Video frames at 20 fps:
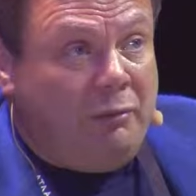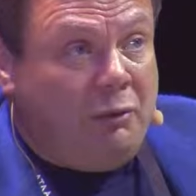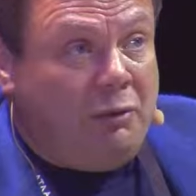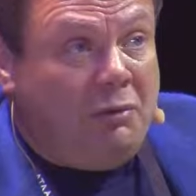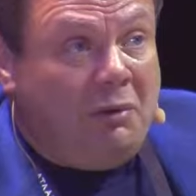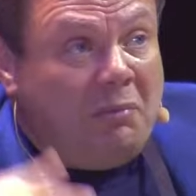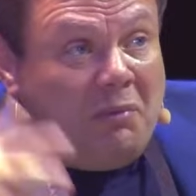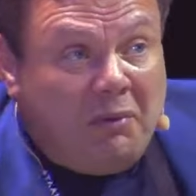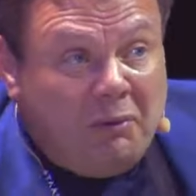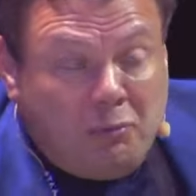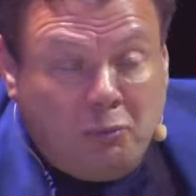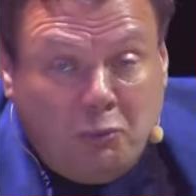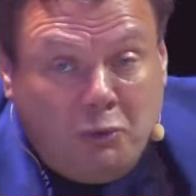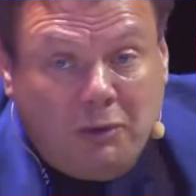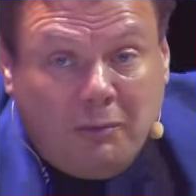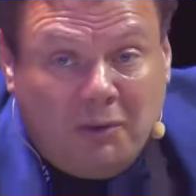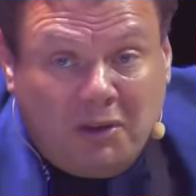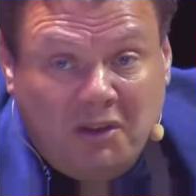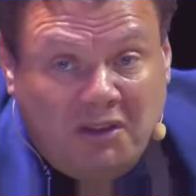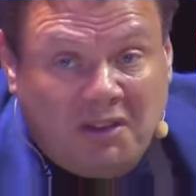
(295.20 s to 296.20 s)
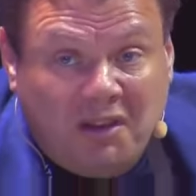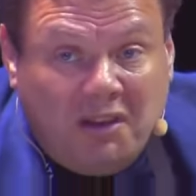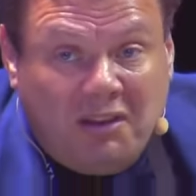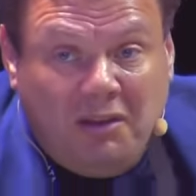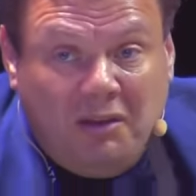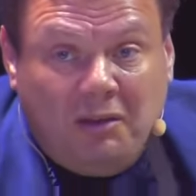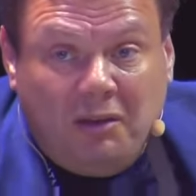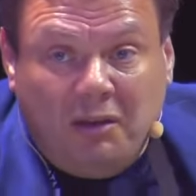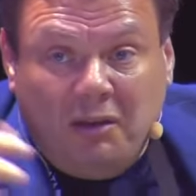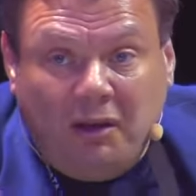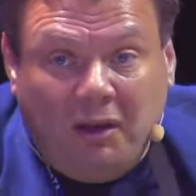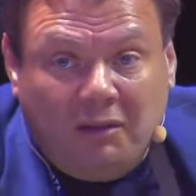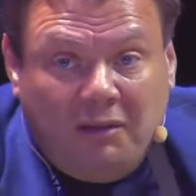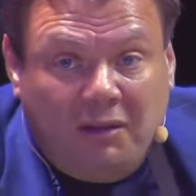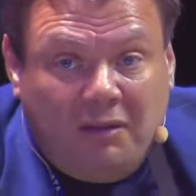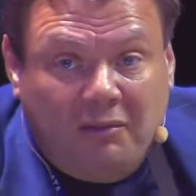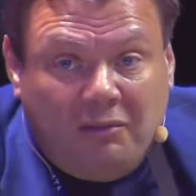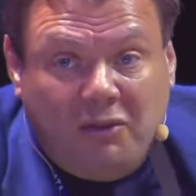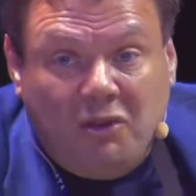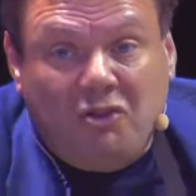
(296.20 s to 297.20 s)
вот, например, с Путиным один на один я
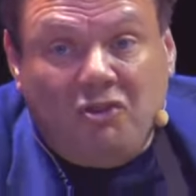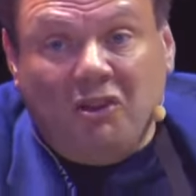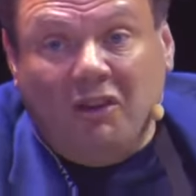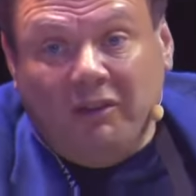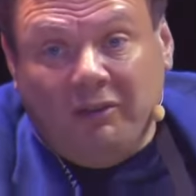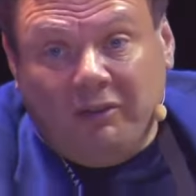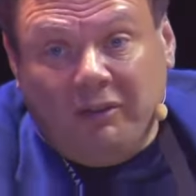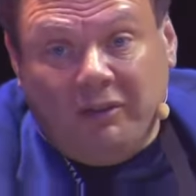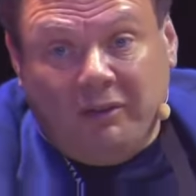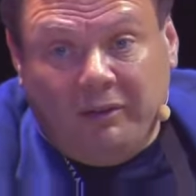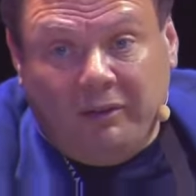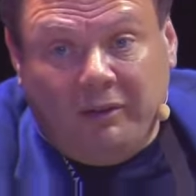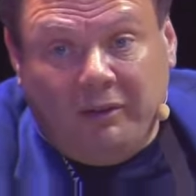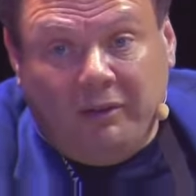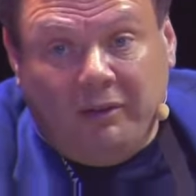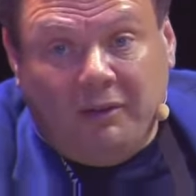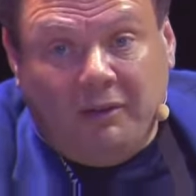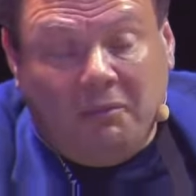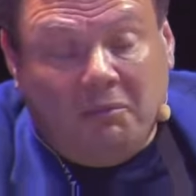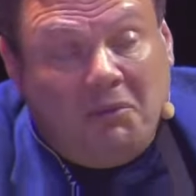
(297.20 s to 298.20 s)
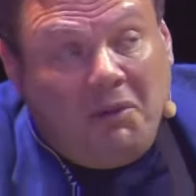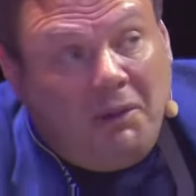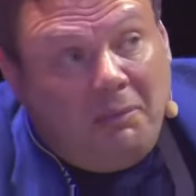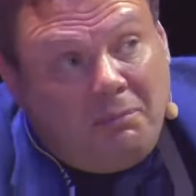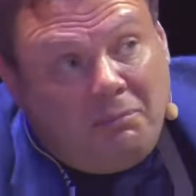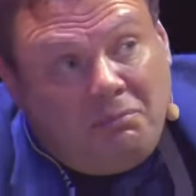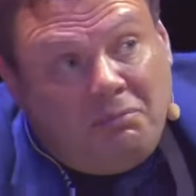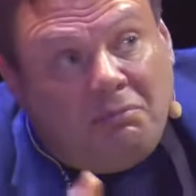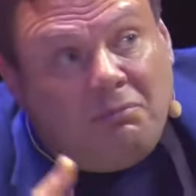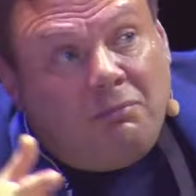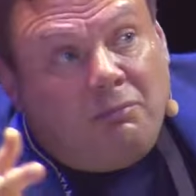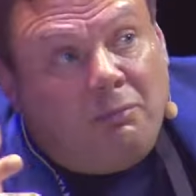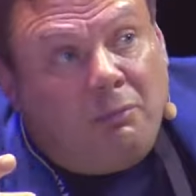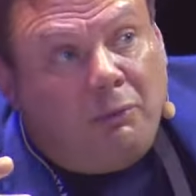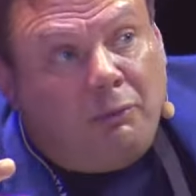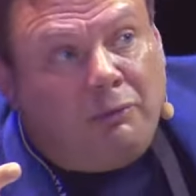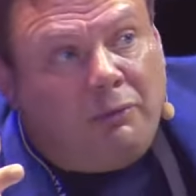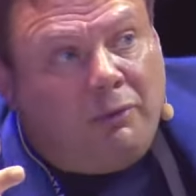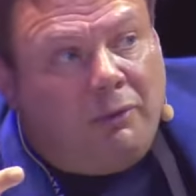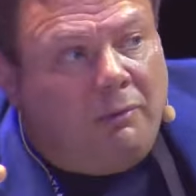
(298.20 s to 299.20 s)
никогда не встречался, так сказать. Да?
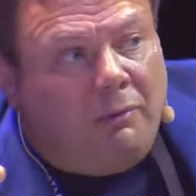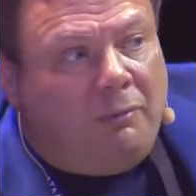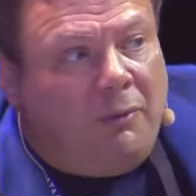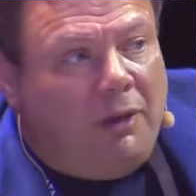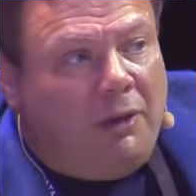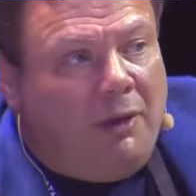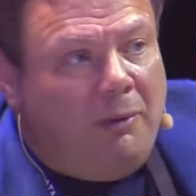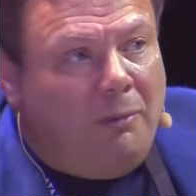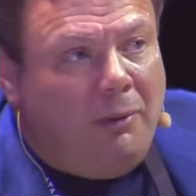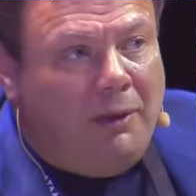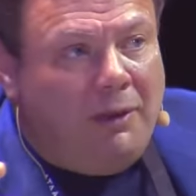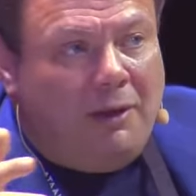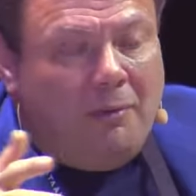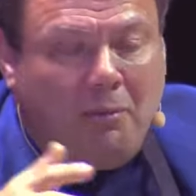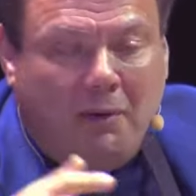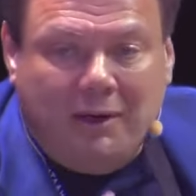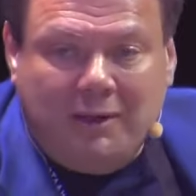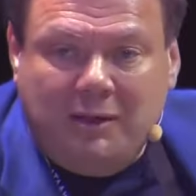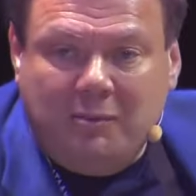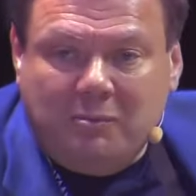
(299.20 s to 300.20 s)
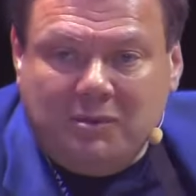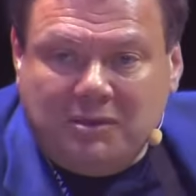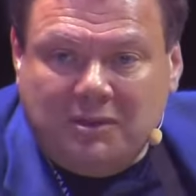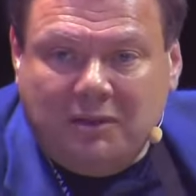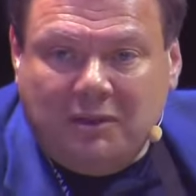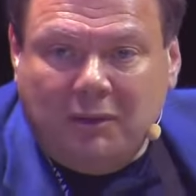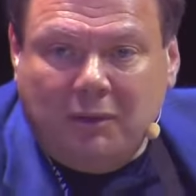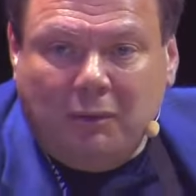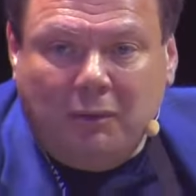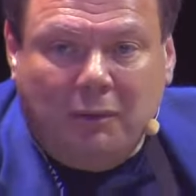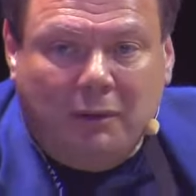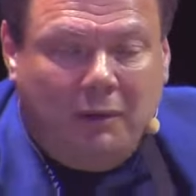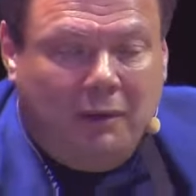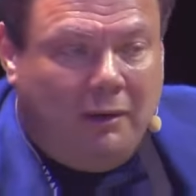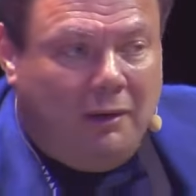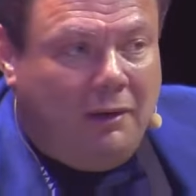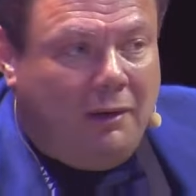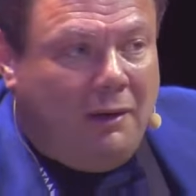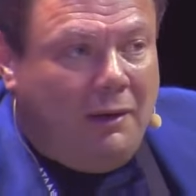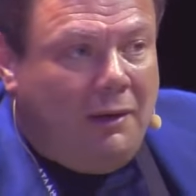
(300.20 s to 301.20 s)
Просто у меня не было необходимости такой.
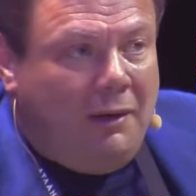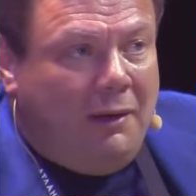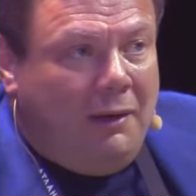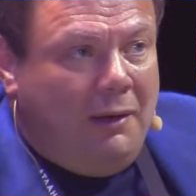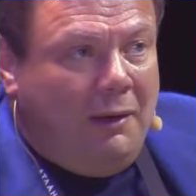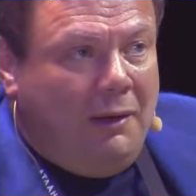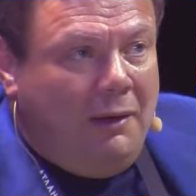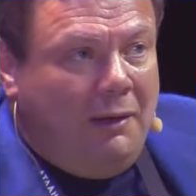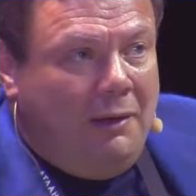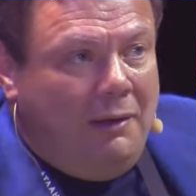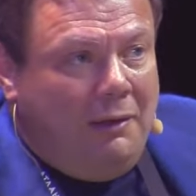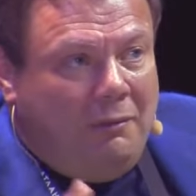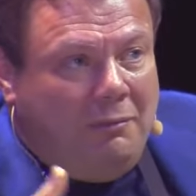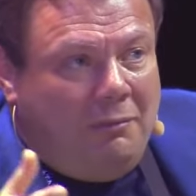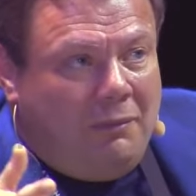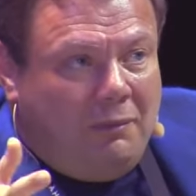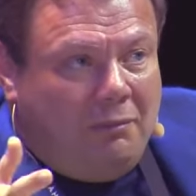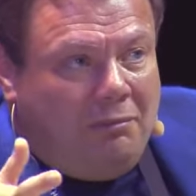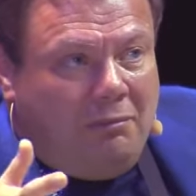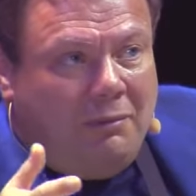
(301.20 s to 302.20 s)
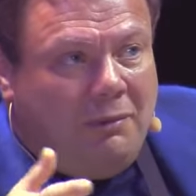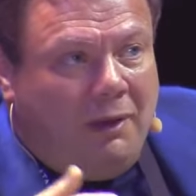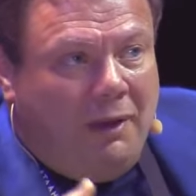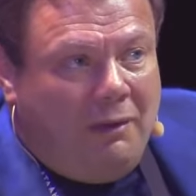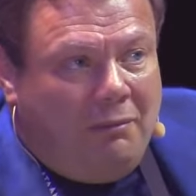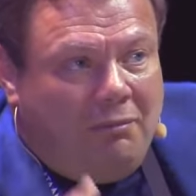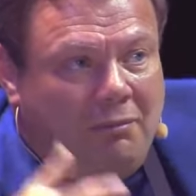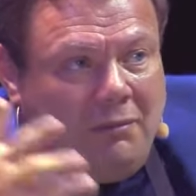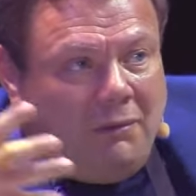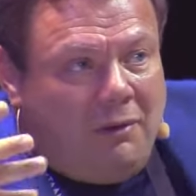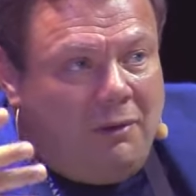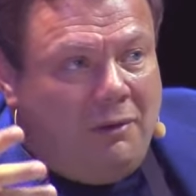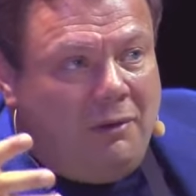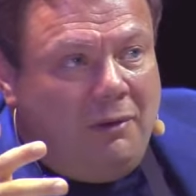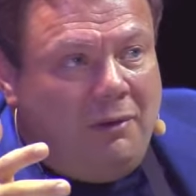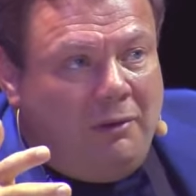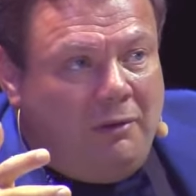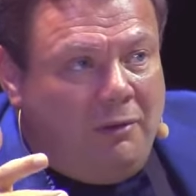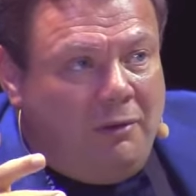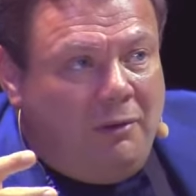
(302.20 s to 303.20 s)
И я не,
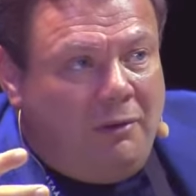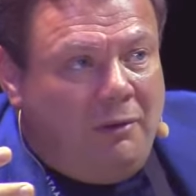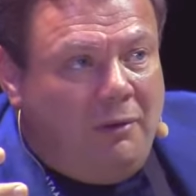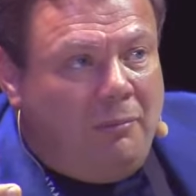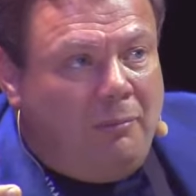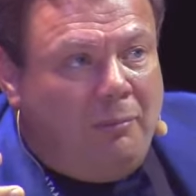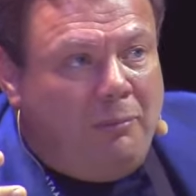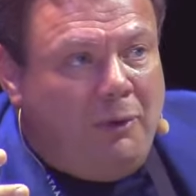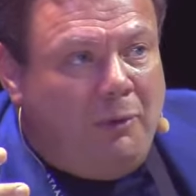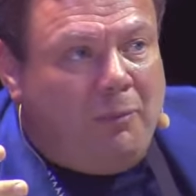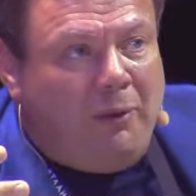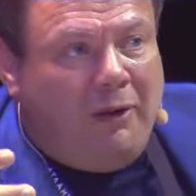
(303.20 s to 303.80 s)
не, не, не